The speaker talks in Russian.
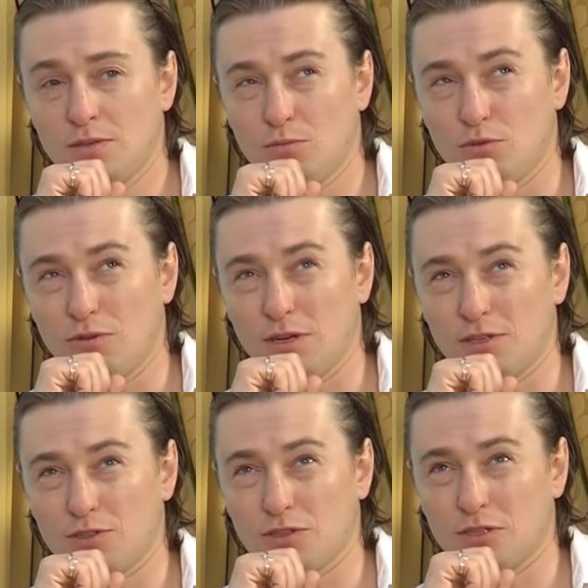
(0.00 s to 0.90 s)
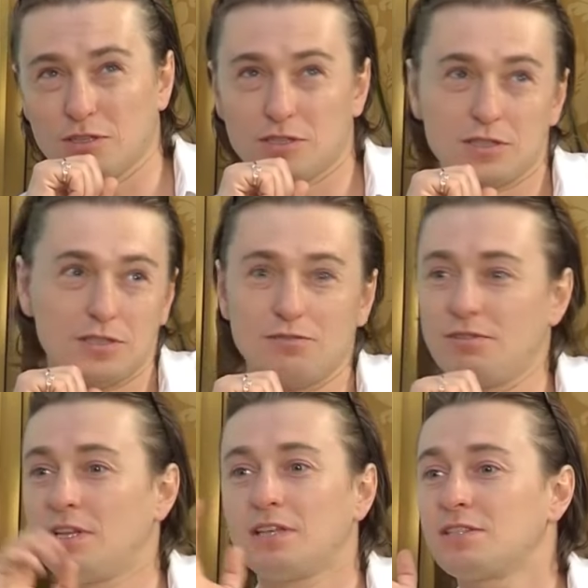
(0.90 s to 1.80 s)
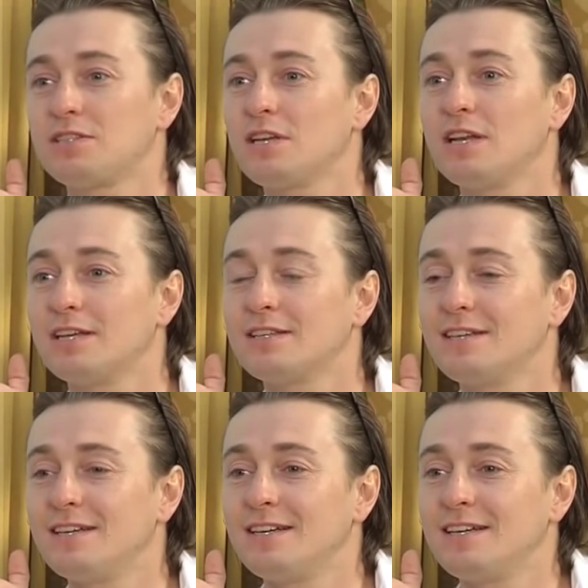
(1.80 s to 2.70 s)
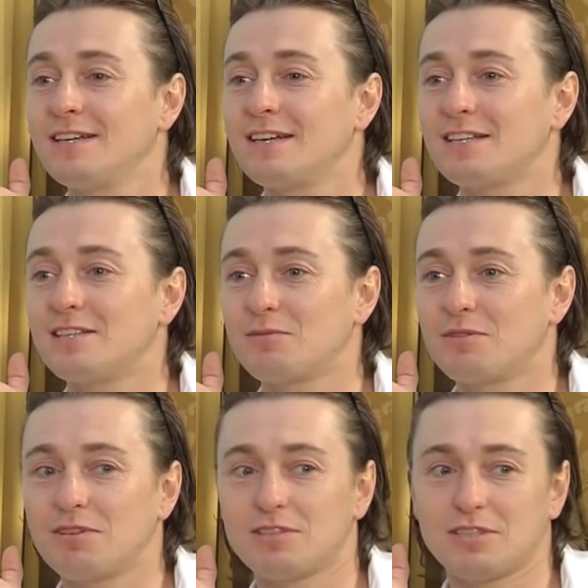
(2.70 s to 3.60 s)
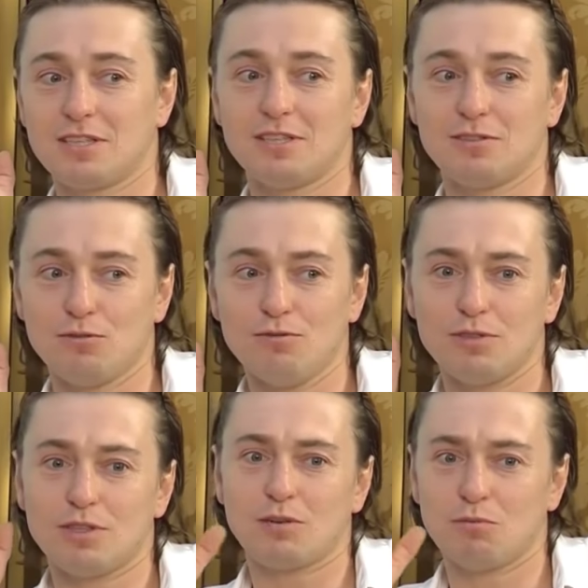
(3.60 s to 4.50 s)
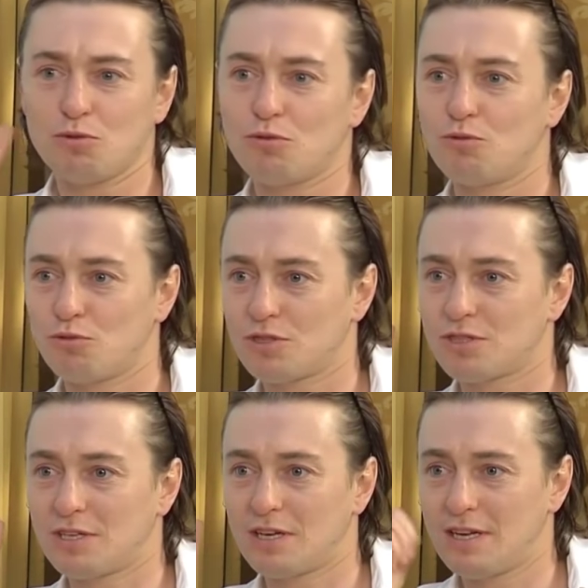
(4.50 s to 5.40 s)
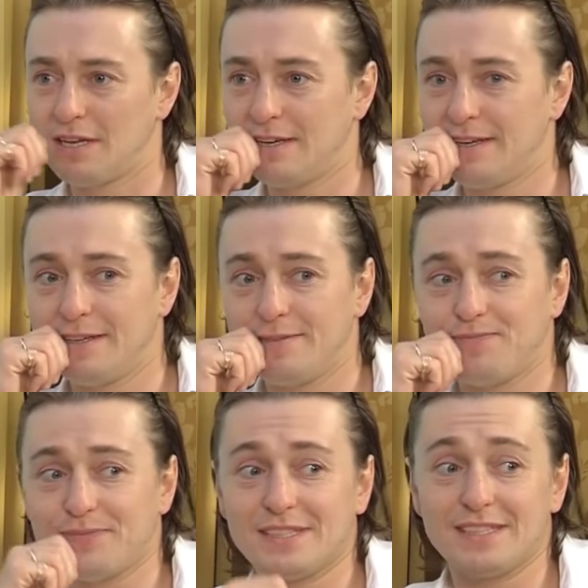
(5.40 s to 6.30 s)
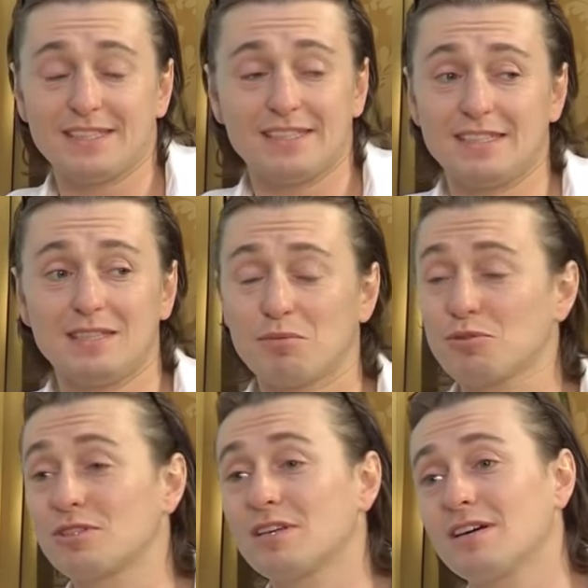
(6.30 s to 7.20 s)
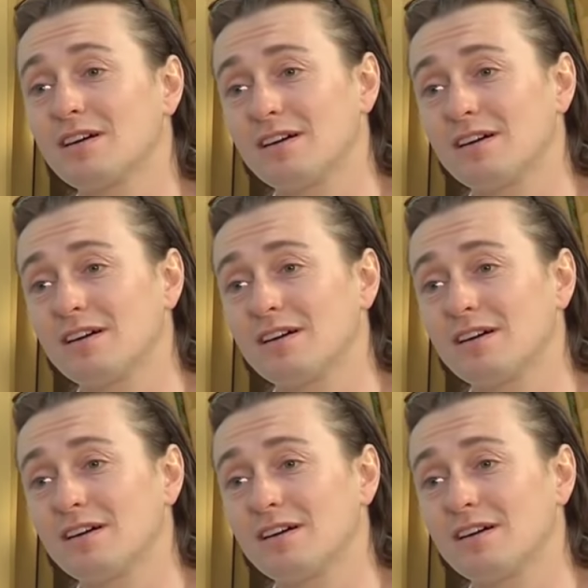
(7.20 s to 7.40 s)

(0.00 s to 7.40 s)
буквально начиная с 12 лет. Когда мне говорят, Сергей, ну вы так много уже сыграли, я просто